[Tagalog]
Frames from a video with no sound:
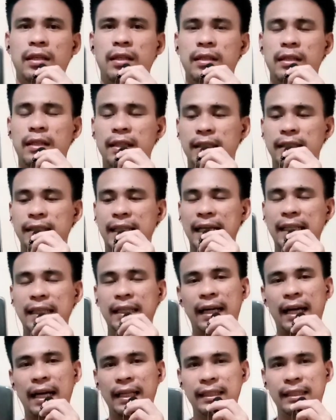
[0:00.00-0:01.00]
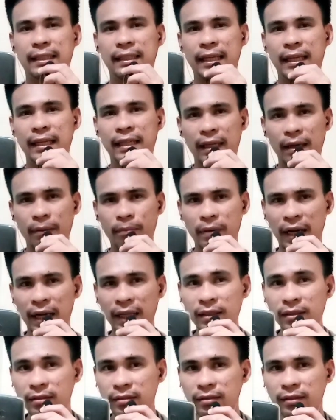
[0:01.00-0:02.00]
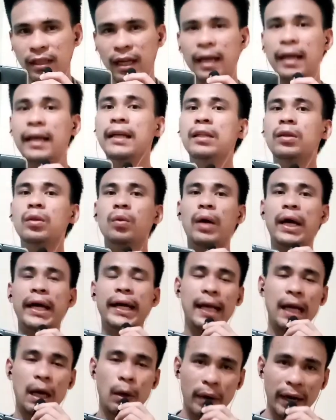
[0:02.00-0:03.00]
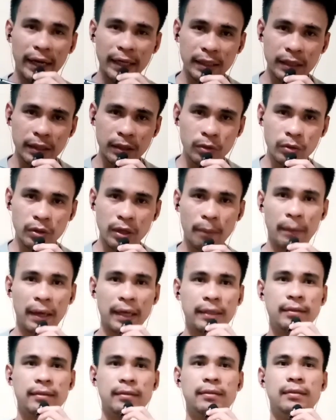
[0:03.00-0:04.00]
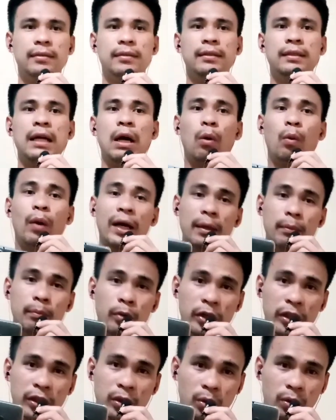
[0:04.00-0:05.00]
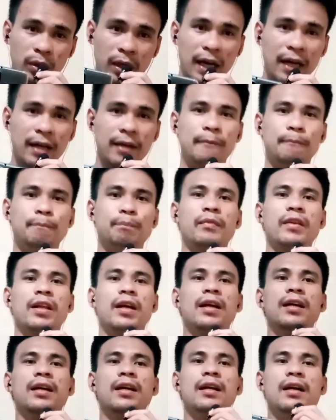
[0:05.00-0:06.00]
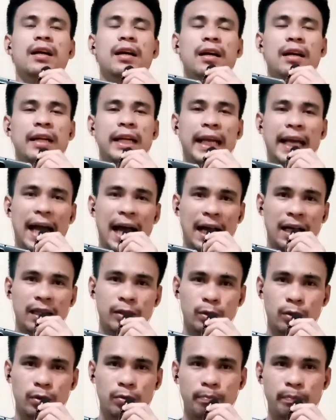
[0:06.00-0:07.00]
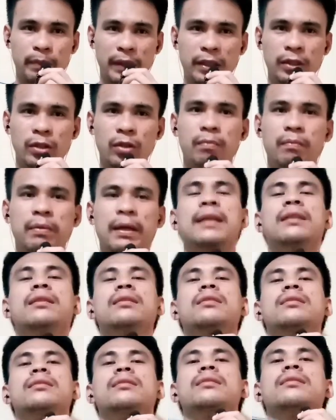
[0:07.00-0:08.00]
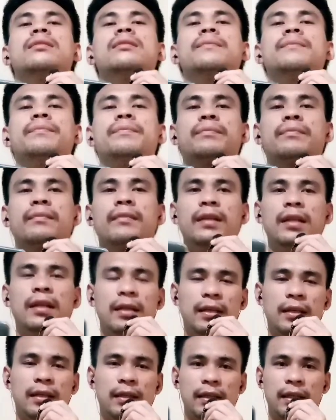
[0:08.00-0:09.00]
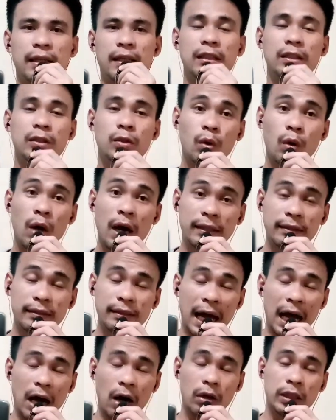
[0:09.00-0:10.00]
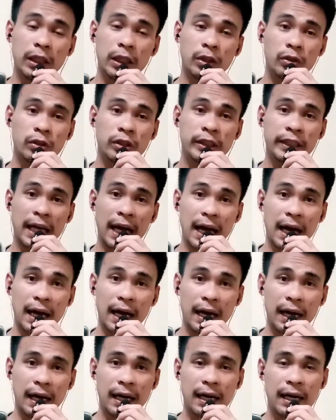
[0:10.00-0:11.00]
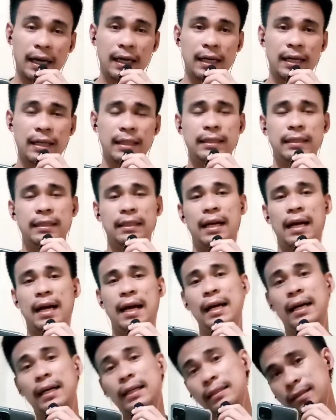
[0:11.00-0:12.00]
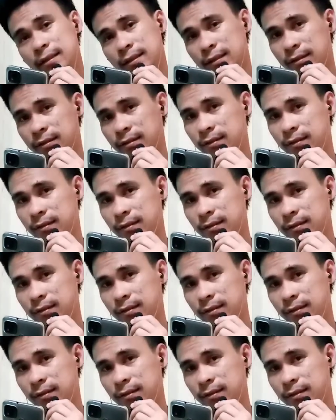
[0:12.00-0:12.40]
Nagsat ang aking kabrad na ito ay gawan nyo naman. Gawan mo ito ng reaction video Brad. Ito ang tao nito siya ang